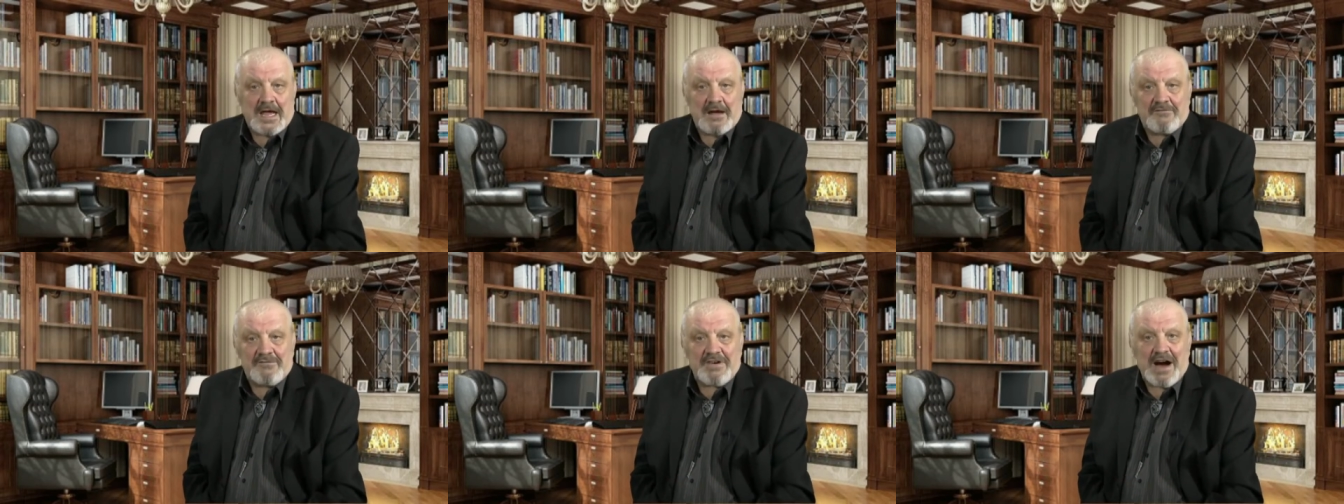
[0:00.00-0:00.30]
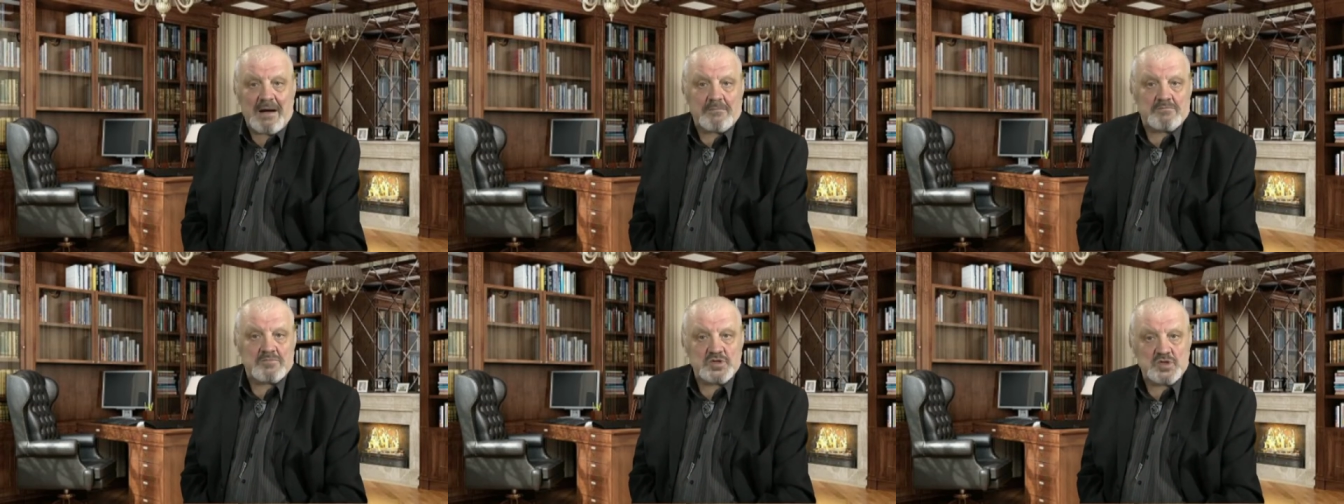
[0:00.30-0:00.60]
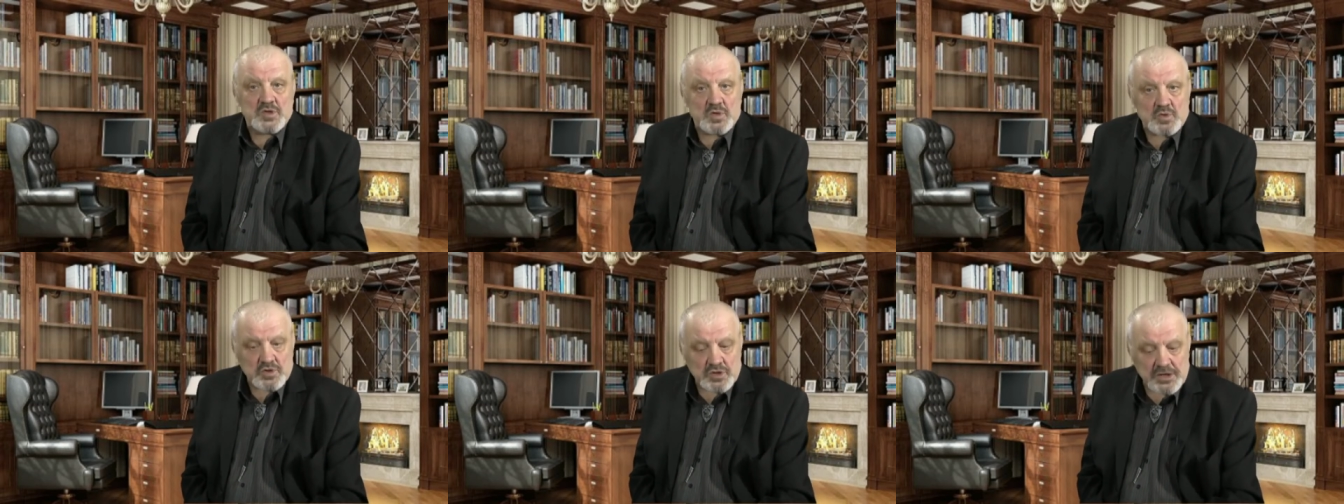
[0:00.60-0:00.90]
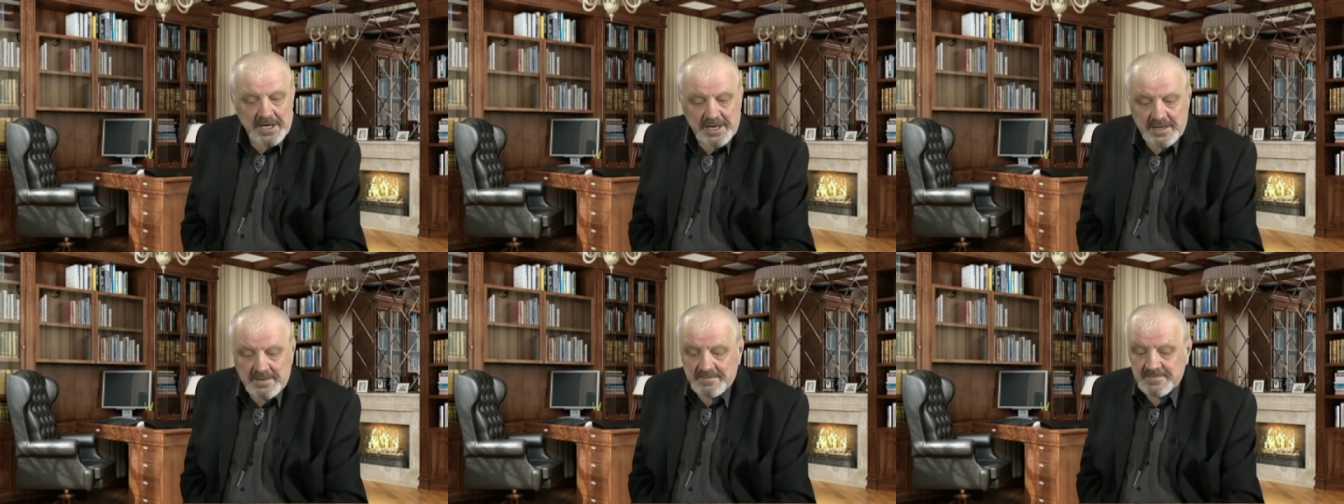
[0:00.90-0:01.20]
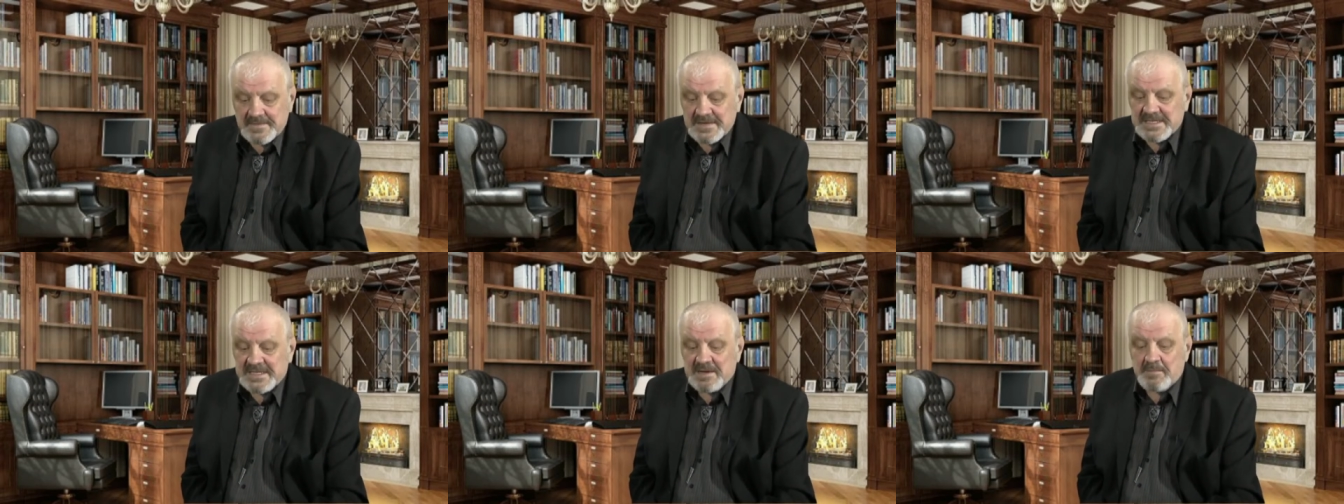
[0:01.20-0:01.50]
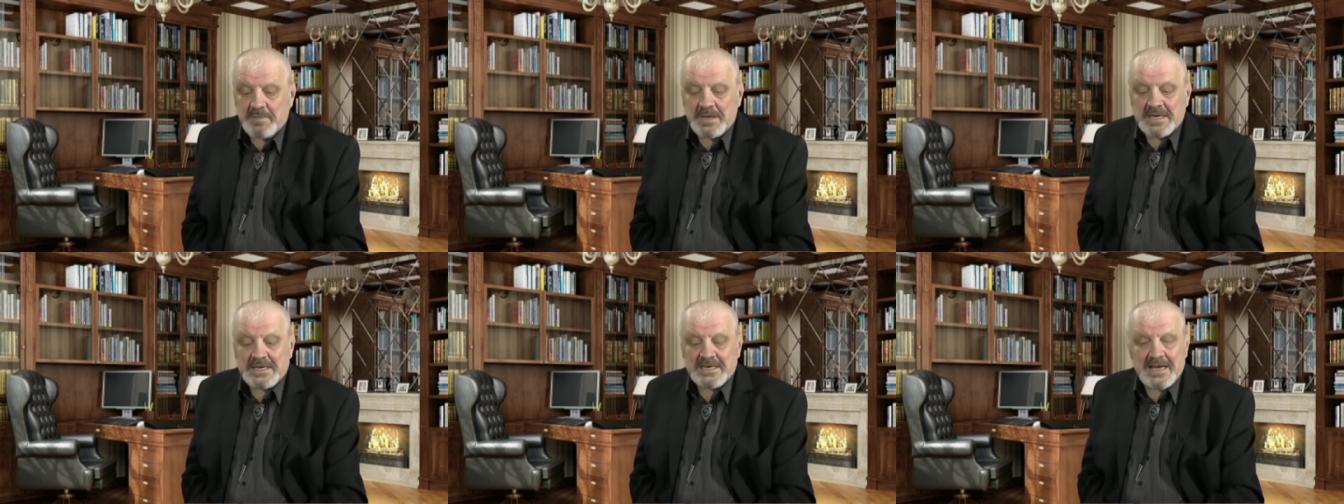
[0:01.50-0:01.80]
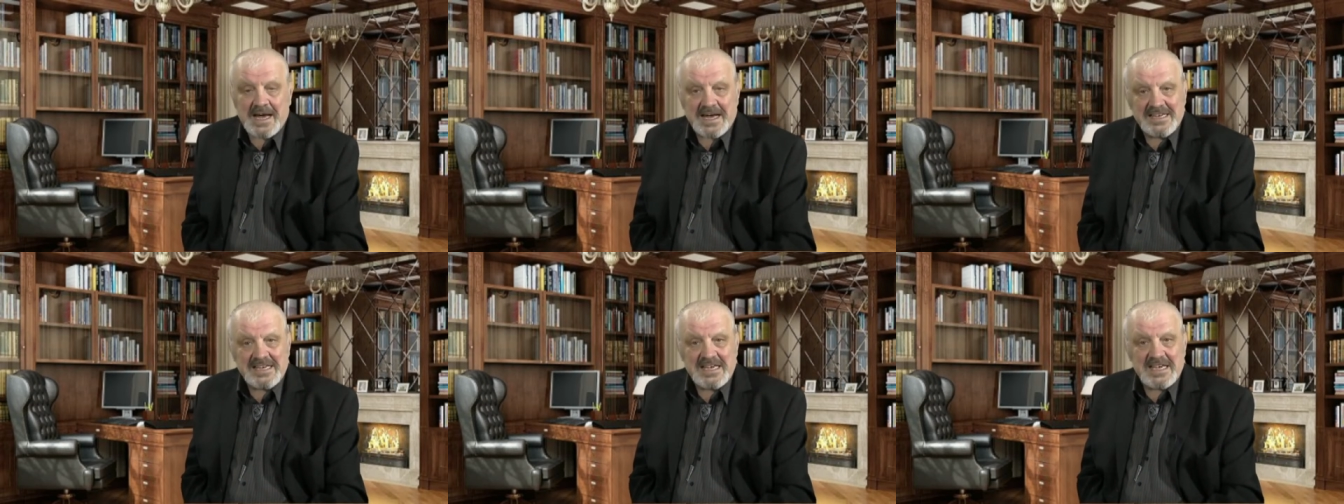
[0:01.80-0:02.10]
Вам нужно
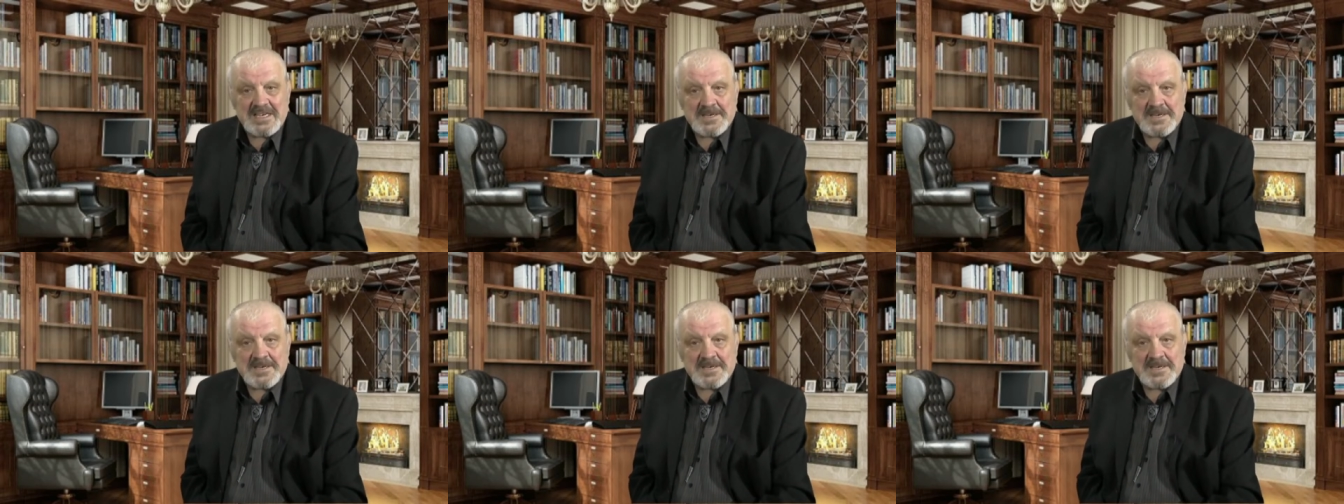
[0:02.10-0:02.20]
записать